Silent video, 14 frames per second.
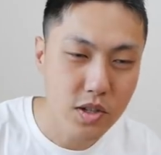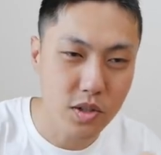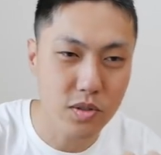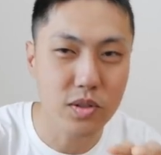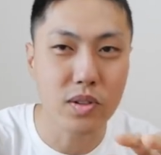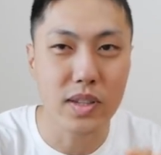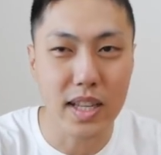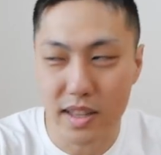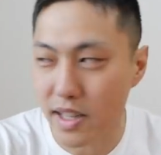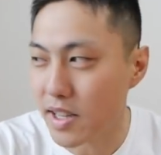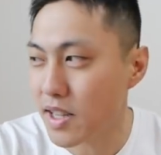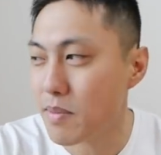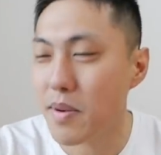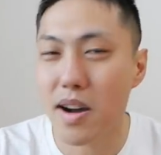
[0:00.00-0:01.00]
シュンとなっ
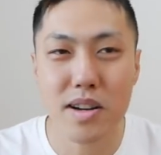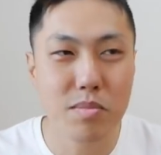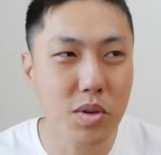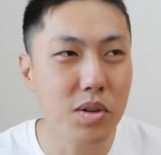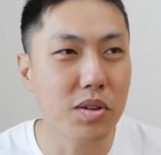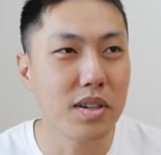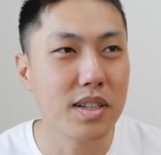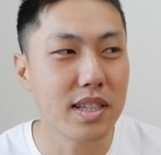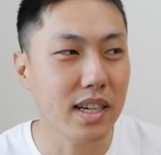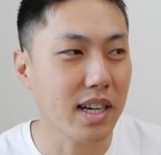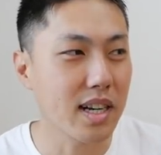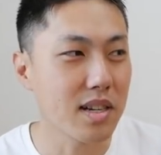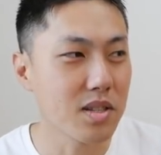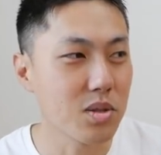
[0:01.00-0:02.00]
て、で、周りもなん
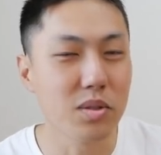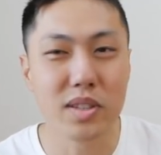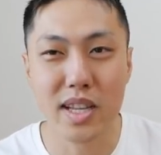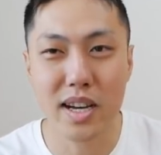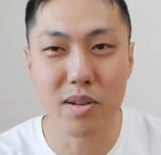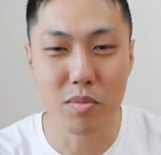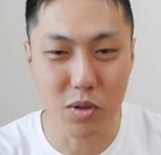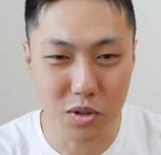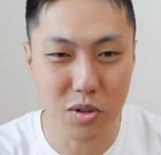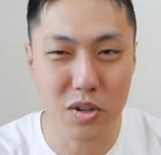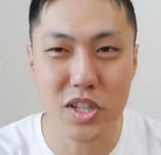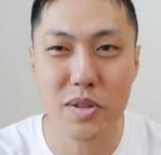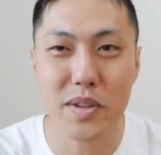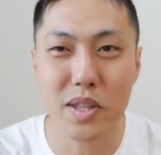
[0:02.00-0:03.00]
かそんな僕
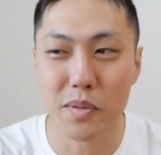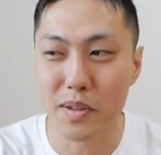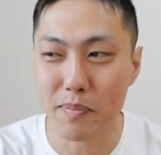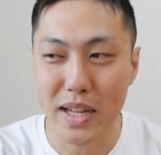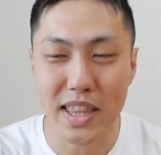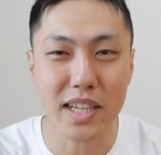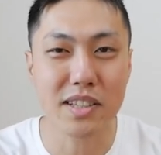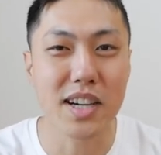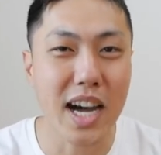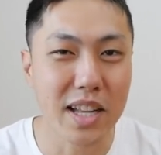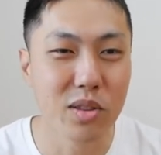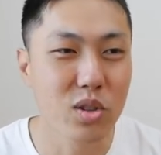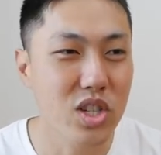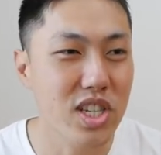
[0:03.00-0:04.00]
をいじめても全く
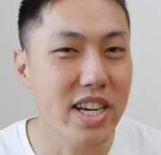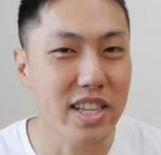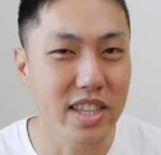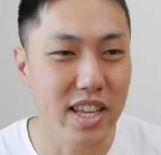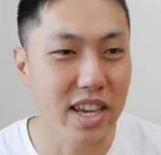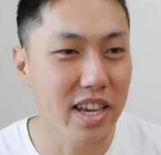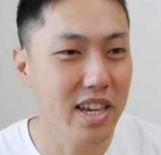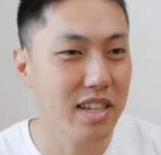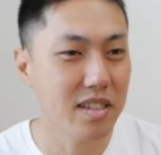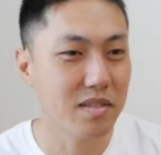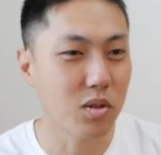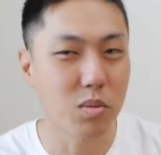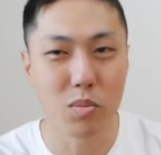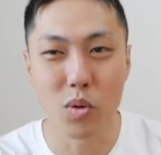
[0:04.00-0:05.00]
反応しないんで、
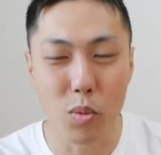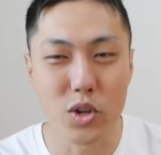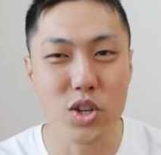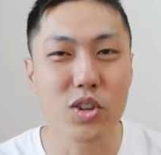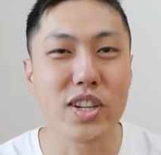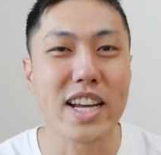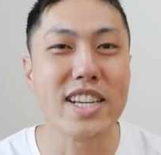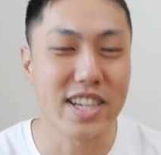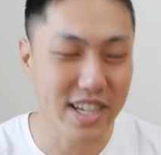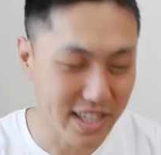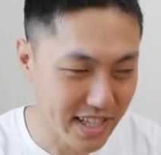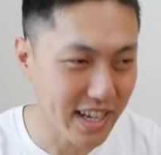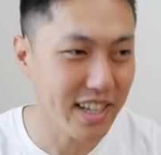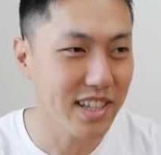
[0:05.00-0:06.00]
面白くないんじゃない
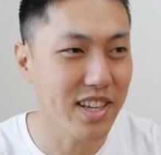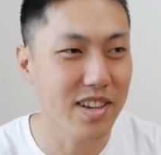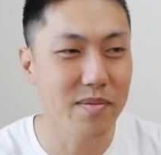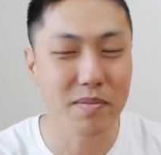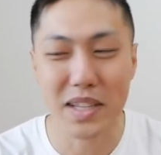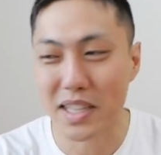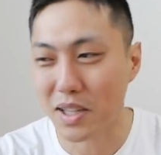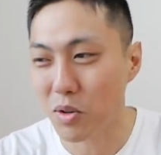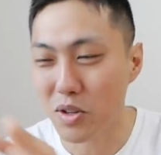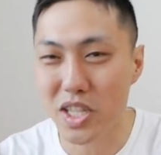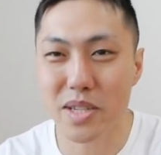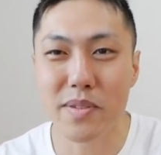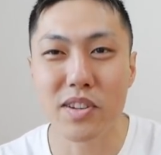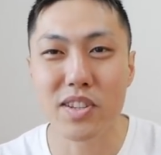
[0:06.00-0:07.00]
ですか。で、またこう
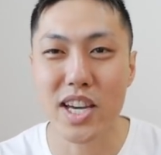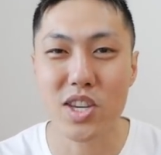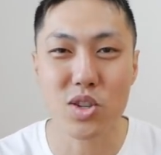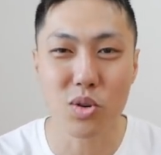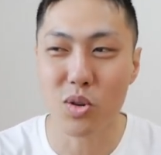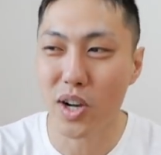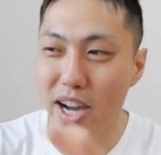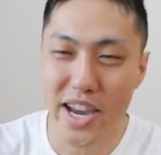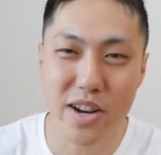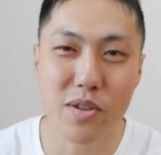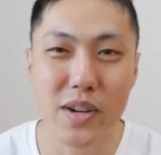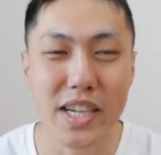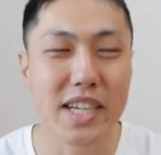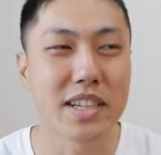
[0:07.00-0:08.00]
いじめの対象を変え
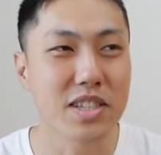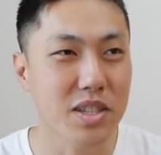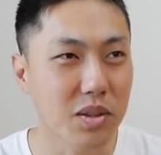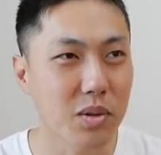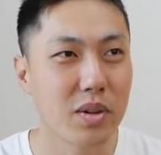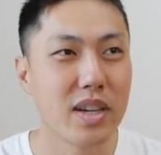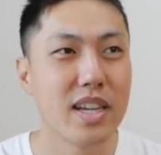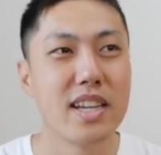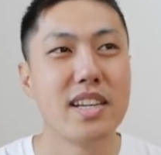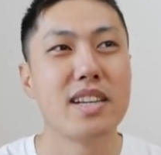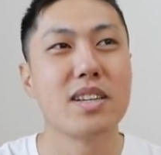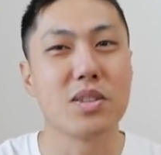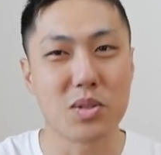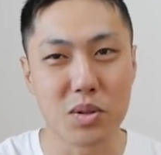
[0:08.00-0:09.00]
るわけなんですけど、
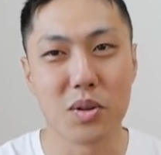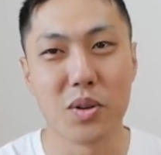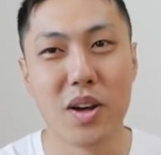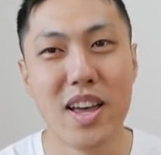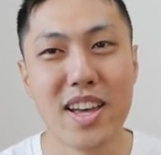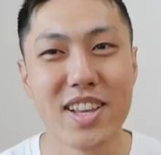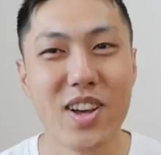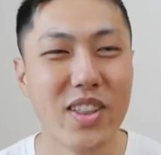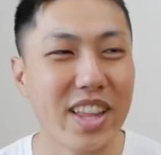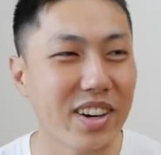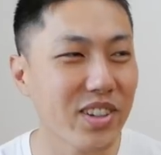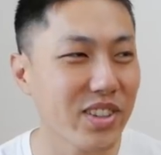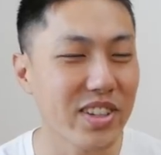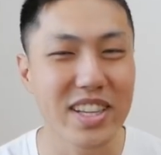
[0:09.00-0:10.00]
そう、そん
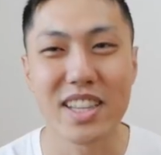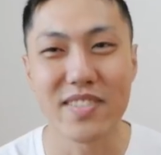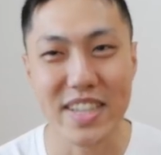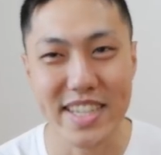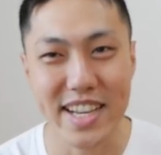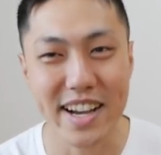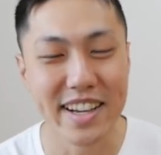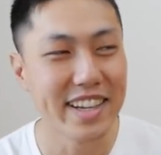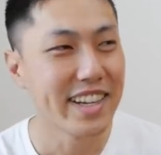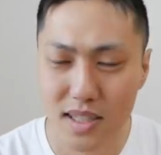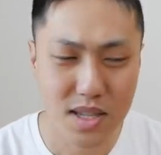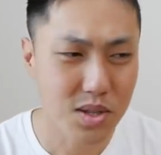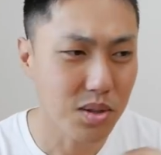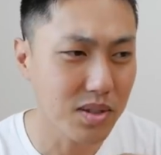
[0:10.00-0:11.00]
なことやってました。
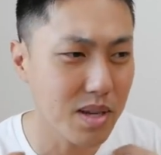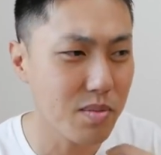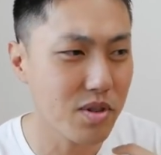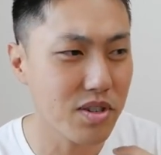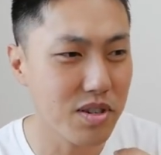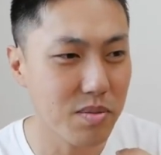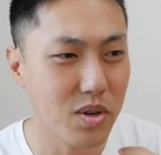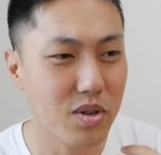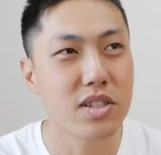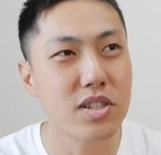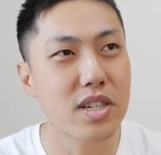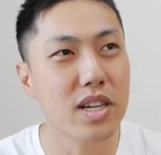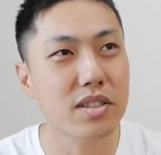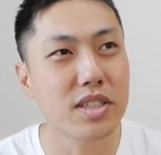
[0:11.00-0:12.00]
で、そんな僕にも、
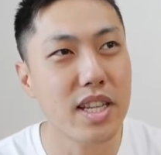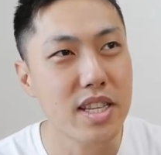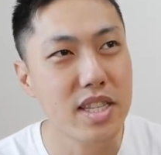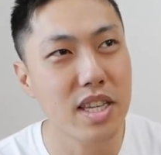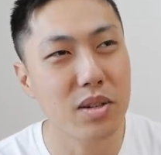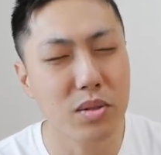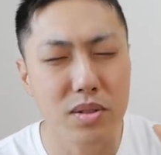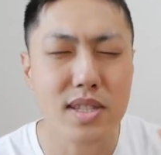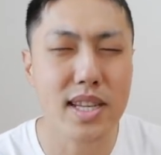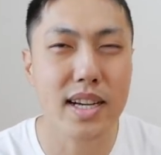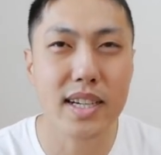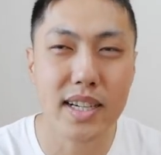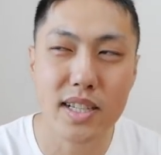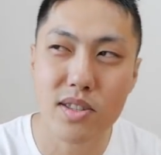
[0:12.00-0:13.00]
中学2年生のほんと
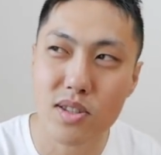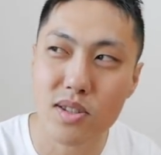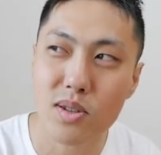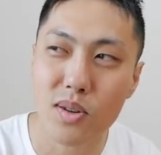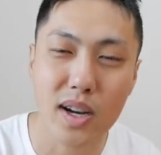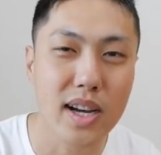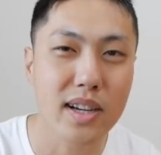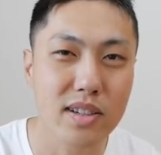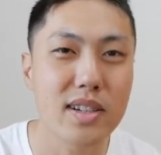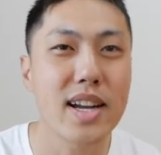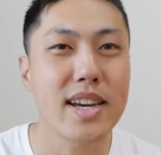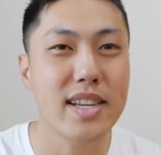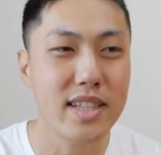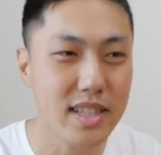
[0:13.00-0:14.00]
3月とかぐ
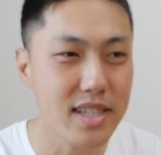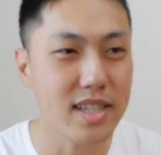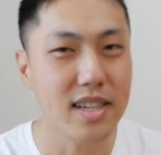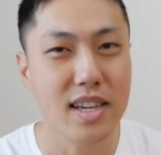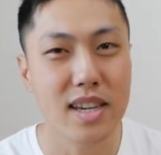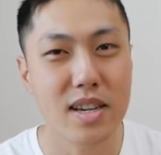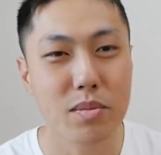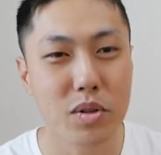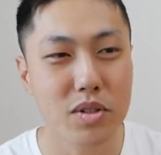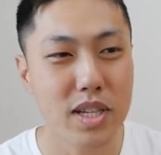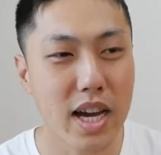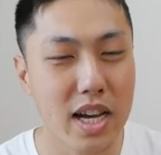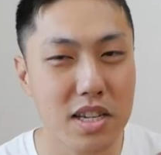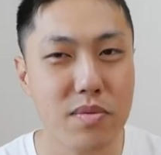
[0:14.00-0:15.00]
らいに、僕
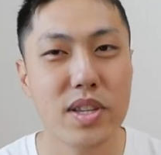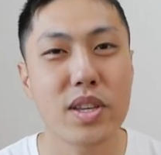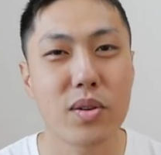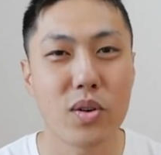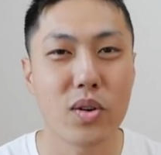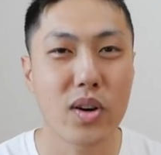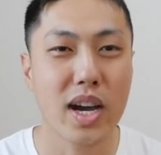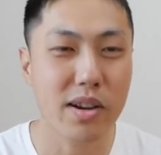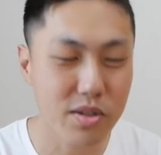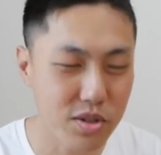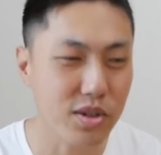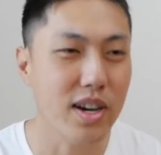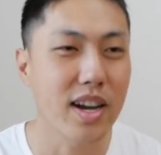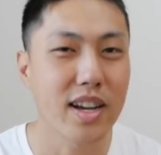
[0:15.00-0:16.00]
に初めての彼
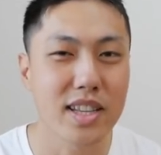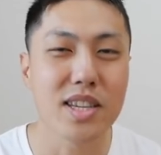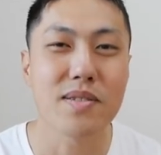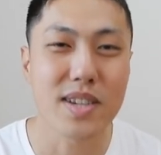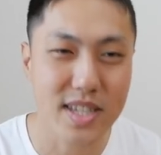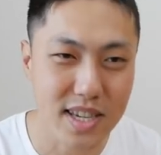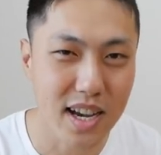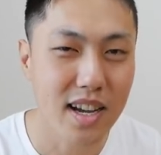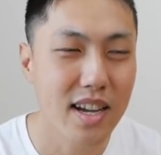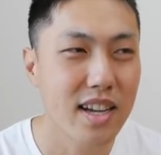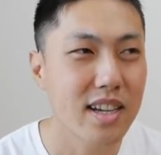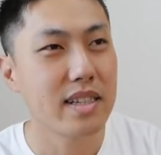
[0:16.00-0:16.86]
女ができました。